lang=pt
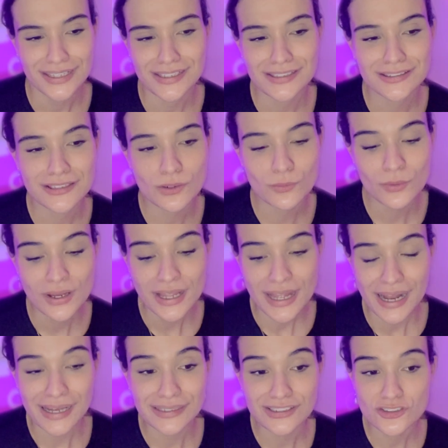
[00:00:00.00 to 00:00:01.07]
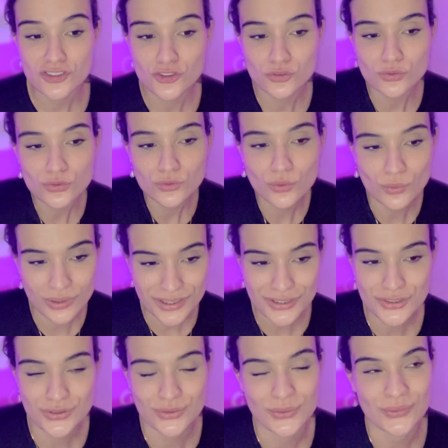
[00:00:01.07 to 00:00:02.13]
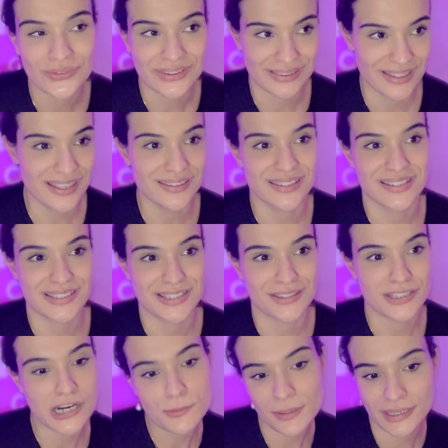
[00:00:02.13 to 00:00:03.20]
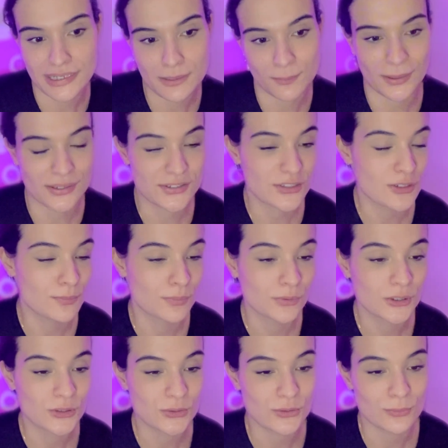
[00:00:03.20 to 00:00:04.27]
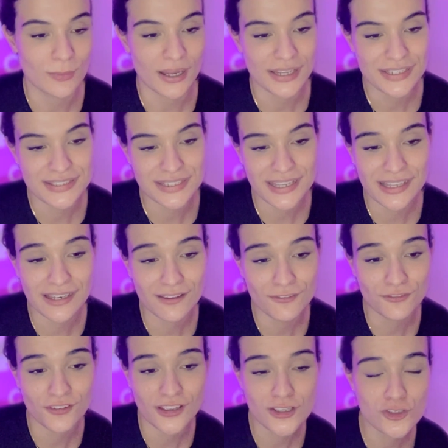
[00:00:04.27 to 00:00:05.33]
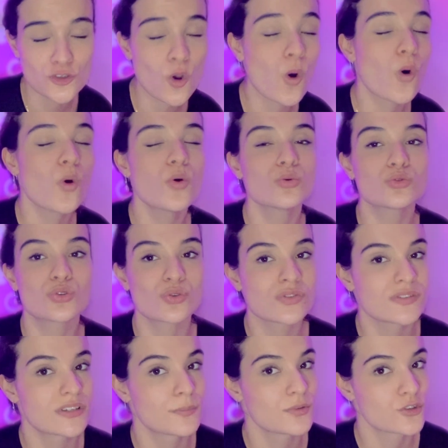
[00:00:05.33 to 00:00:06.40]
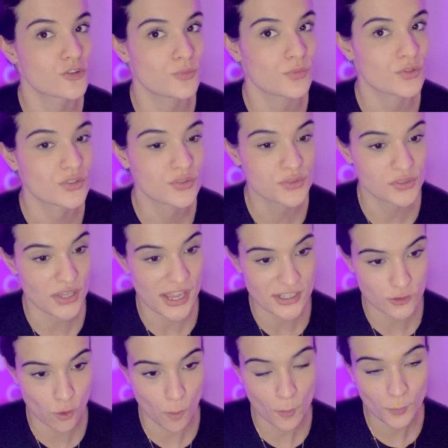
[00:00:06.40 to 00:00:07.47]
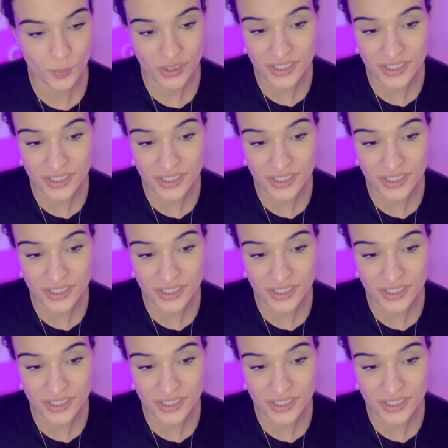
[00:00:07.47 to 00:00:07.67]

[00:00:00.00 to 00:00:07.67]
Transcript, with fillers: Então, além de tudo isso, né, desse drama que ele participou e tudo mais, ele fez outros dramas de muito sucesso, como por